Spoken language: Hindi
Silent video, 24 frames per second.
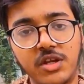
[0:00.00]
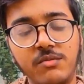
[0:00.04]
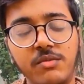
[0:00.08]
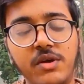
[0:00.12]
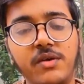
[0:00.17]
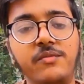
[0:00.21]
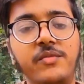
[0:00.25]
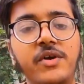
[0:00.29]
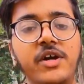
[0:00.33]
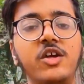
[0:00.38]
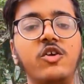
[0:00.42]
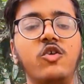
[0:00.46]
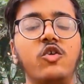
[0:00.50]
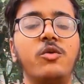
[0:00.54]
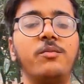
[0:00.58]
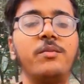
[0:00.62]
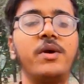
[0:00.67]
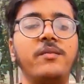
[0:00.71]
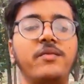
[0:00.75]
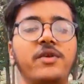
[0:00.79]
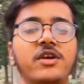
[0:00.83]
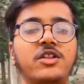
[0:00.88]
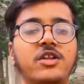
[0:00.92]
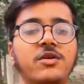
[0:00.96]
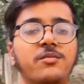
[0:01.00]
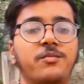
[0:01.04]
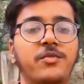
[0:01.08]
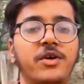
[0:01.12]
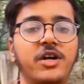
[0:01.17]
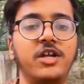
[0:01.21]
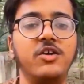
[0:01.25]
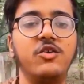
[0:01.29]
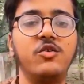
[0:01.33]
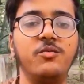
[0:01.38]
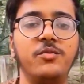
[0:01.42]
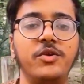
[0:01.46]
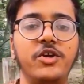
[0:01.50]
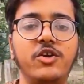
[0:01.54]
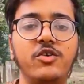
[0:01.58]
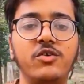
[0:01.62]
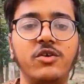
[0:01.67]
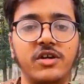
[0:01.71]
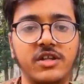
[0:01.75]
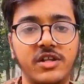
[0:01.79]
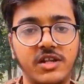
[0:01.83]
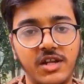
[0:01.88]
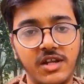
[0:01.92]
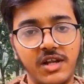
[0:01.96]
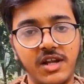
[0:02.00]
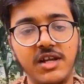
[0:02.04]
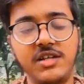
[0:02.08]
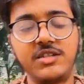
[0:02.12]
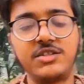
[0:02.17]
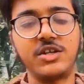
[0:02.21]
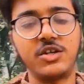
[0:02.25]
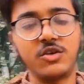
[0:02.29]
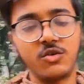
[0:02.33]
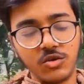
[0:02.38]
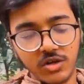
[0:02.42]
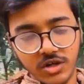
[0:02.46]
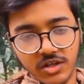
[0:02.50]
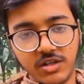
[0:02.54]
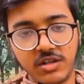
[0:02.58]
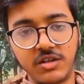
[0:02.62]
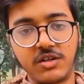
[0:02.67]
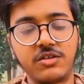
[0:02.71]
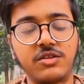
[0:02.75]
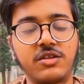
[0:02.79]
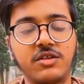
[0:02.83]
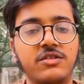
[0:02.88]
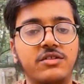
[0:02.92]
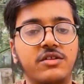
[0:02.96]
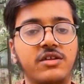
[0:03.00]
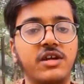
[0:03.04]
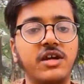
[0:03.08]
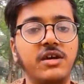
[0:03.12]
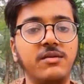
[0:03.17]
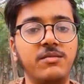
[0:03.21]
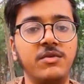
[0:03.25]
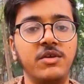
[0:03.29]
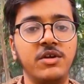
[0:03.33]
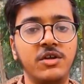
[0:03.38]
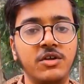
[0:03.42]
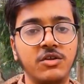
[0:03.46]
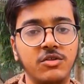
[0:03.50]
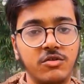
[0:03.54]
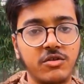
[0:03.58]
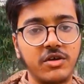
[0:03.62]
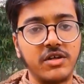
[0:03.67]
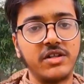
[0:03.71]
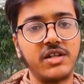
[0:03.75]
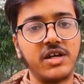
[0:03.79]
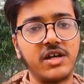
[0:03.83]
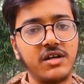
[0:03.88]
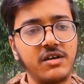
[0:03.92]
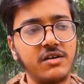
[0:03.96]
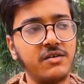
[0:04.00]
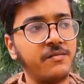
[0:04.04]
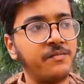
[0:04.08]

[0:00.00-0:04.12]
सारे भाई बड़े होंगे मैं भी एकदम बड़ी हूँ वीडियो कर देना लाइक चैनल कर देना सब्सक्राइब तो गाइस